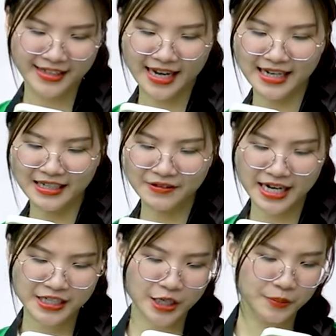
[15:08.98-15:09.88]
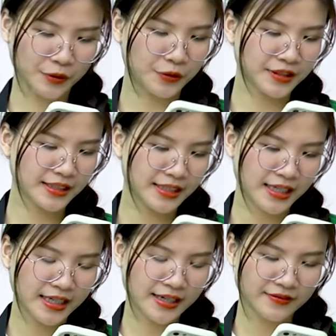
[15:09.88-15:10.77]
Hãy Lưu Khang chọn 4
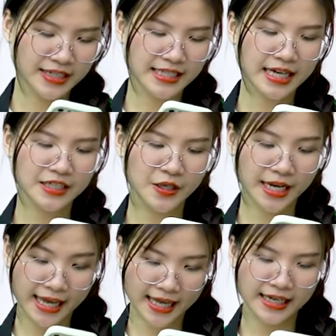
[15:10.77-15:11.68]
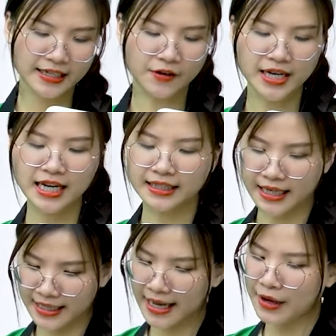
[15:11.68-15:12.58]
Văn Sang chọn 2 có nghĩa là
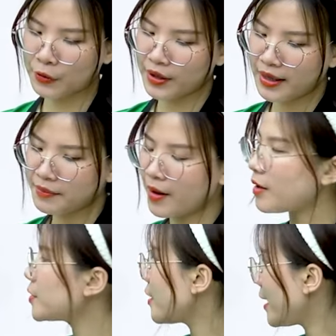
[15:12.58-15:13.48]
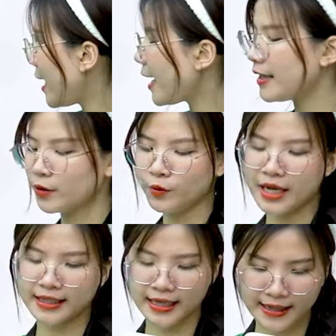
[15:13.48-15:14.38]
thế nào, Bảo Long chọn 2 cũng
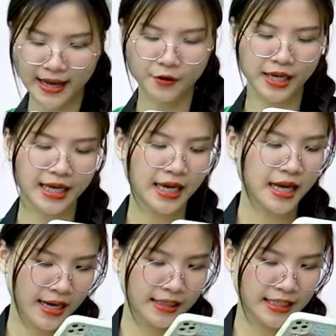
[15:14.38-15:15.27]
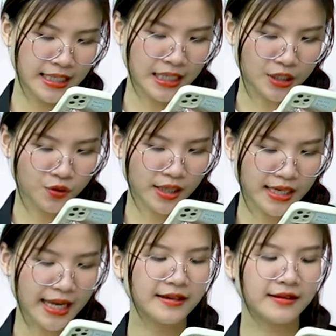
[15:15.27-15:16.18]
là thế nào này. Kỳ nghỉ xuân
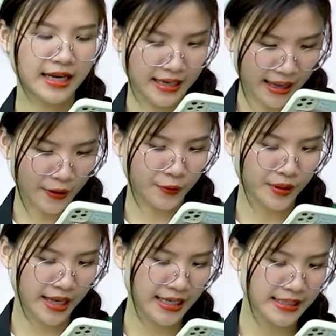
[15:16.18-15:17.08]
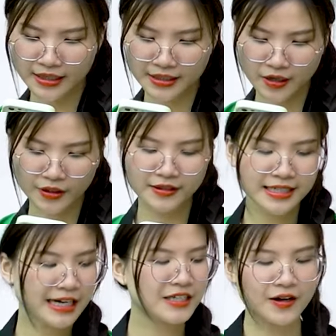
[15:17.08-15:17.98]
đã như thế nào? Hay tròn như
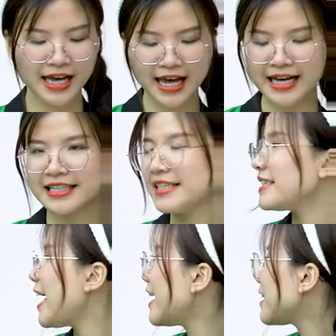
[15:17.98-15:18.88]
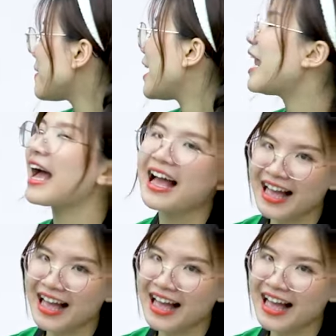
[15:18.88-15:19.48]
trăng chọn 2, chính xác đáp án là